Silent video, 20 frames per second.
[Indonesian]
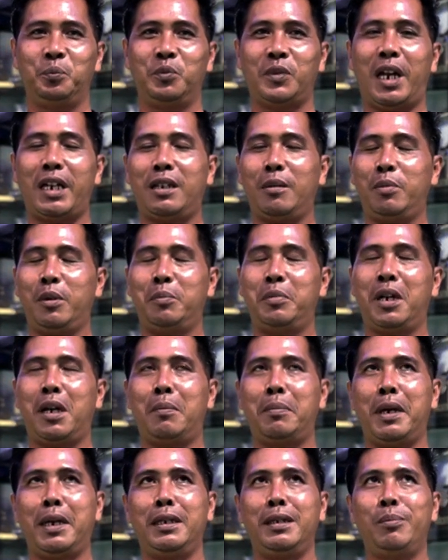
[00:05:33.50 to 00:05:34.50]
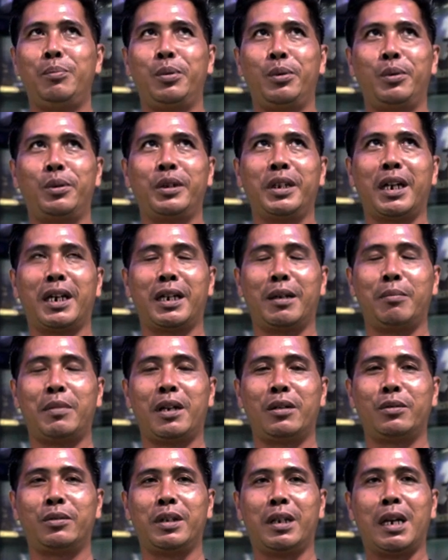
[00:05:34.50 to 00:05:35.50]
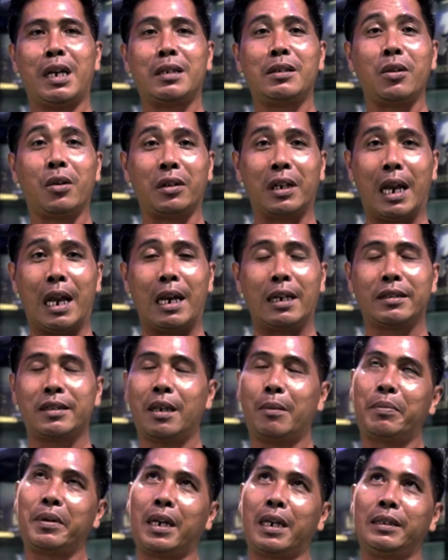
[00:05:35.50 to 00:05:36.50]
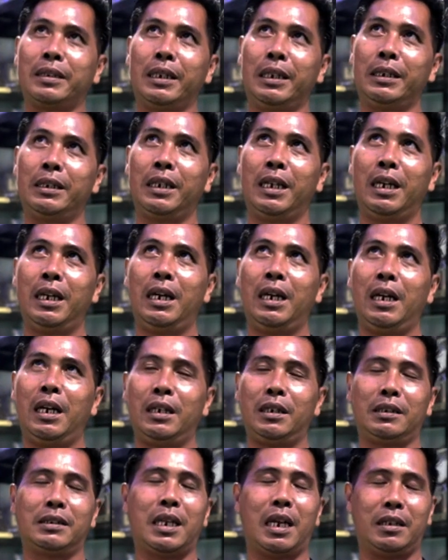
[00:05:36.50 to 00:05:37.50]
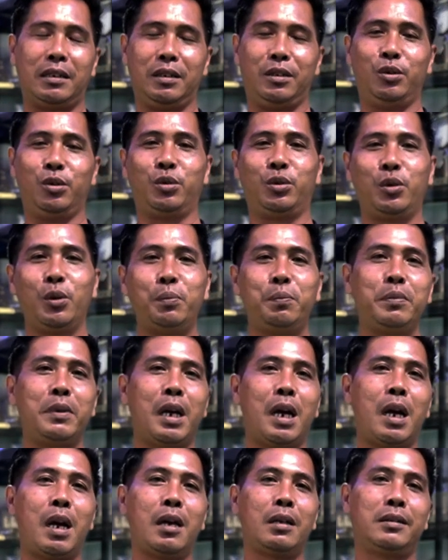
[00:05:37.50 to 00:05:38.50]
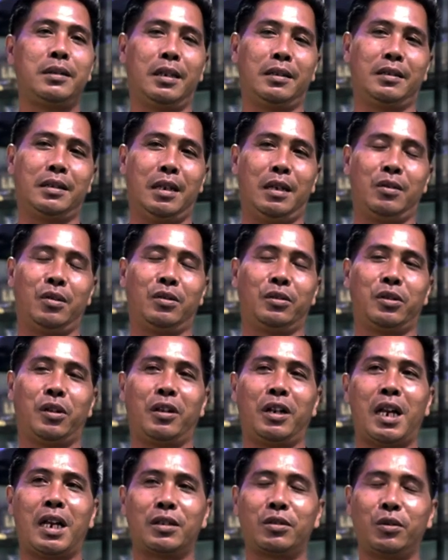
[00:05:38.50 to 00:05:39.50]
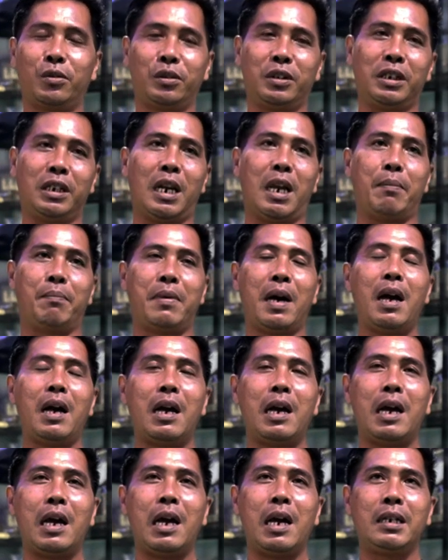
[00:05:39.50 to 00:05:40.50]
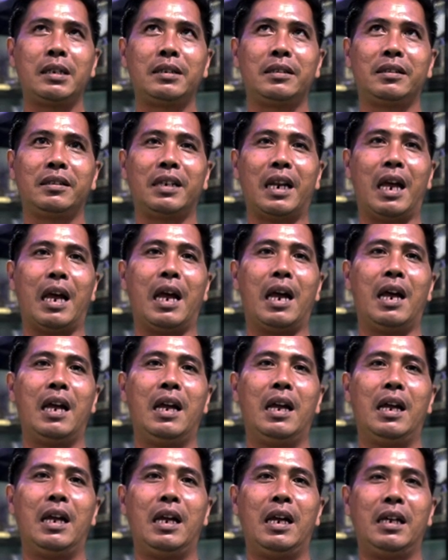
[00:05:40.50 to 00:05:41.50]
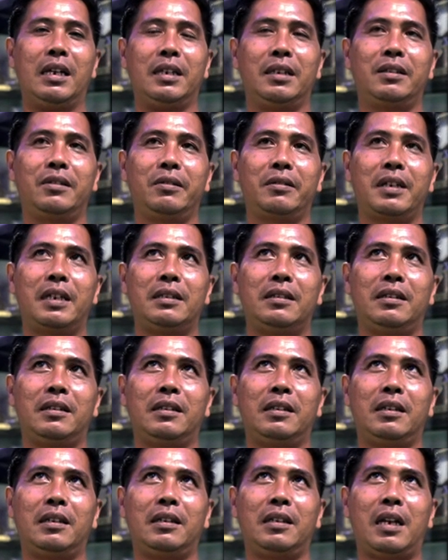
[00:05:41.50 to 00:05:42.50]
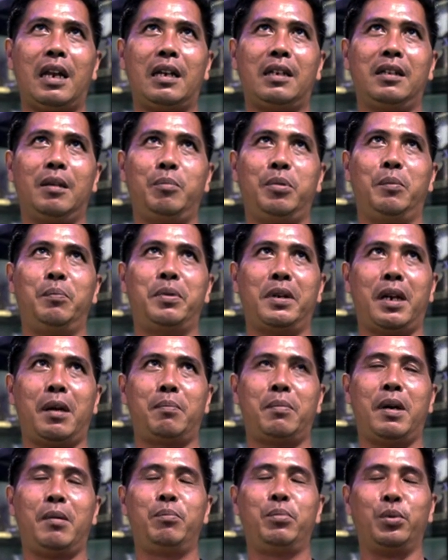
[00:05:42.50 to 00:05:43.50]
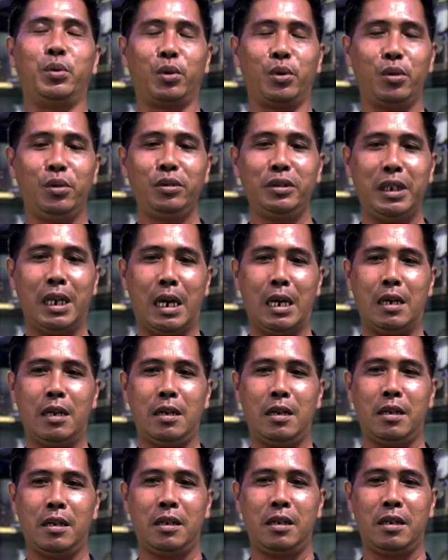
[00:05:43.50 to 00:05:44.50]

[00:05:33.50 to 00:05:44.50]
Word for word: ada beberapa ini burung yang emang udah nasional saya perhatiin entah di YouTube-nya dan saya nonton langsung di lapangan nah itu kan ada beberapa burung yang